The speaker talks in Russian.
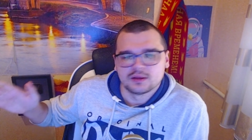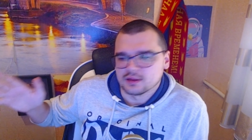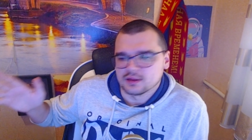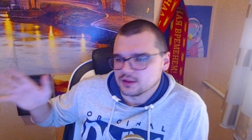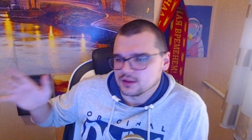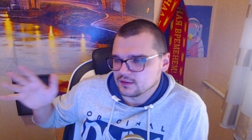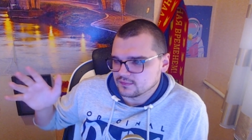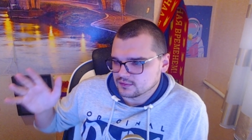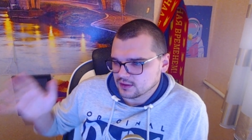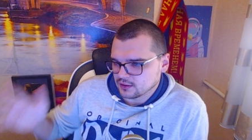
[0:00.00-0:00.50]

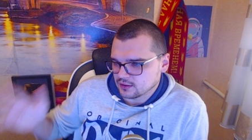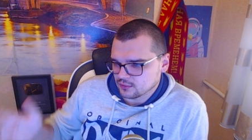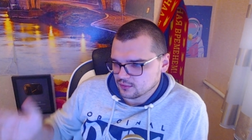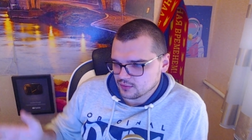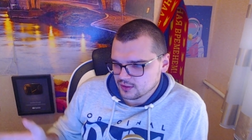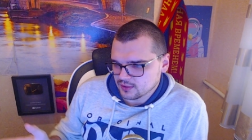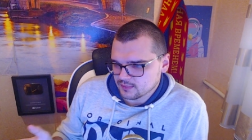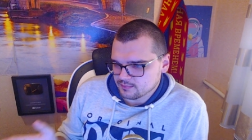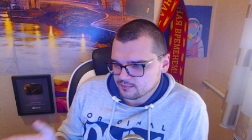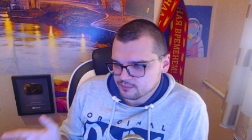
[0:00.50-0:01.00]
И
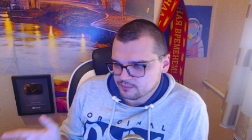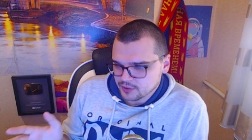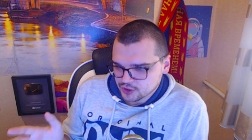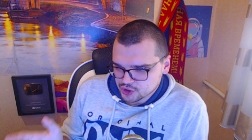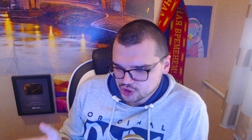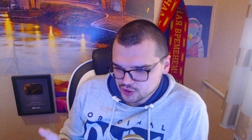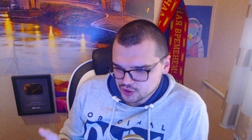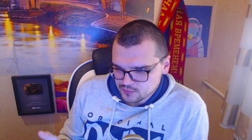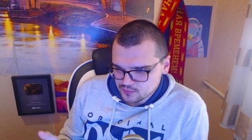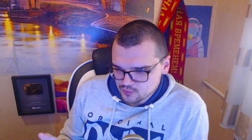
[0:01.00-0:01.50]
второе,
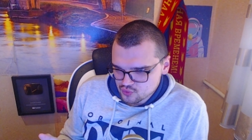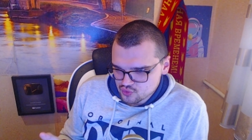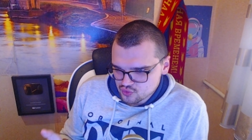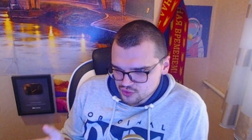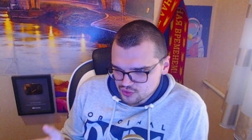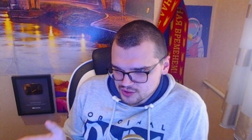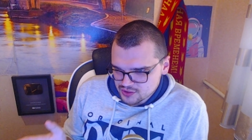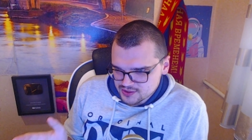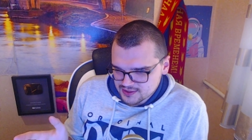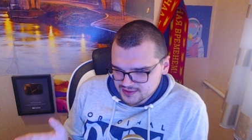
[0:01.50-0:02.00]
почему
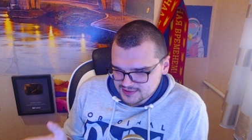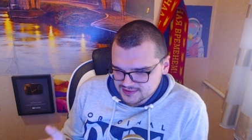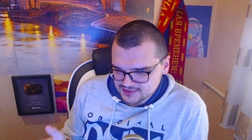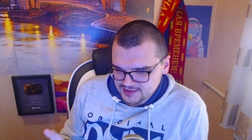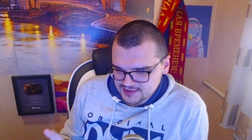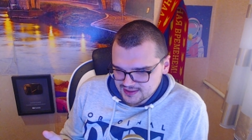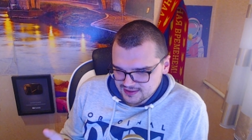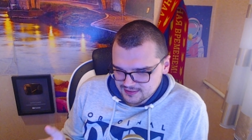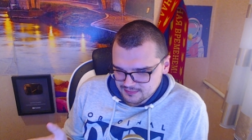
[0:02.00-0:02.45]
нельзя